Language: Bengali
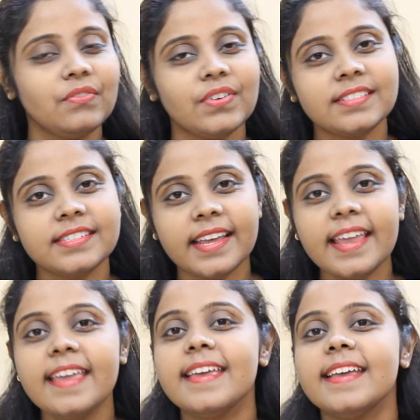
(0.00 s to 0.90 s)
ফার্স্টে
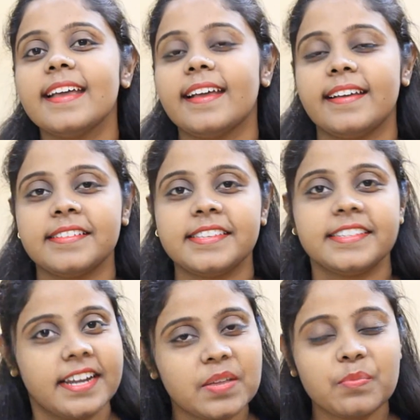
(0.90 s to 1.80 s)

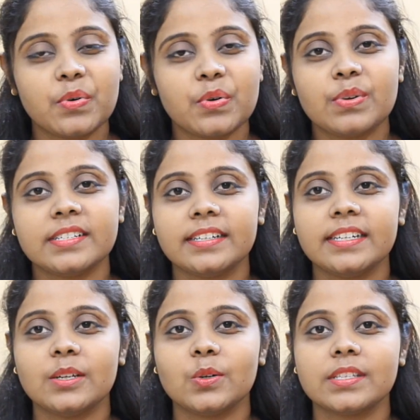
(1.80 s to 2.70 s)
যেটা নিয়ে বলবো
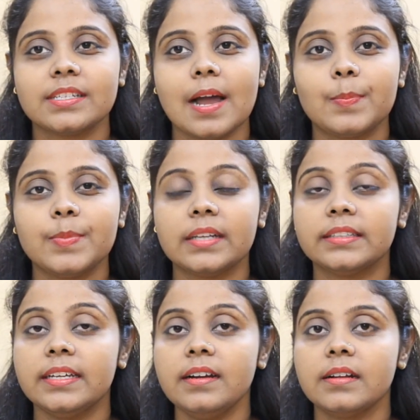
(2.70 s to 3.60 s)
সেটি হচ্ছে
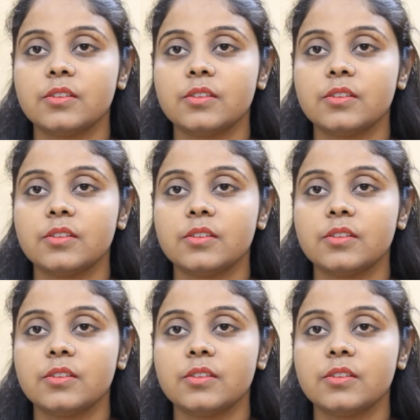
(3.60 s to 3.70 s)
আপনাদের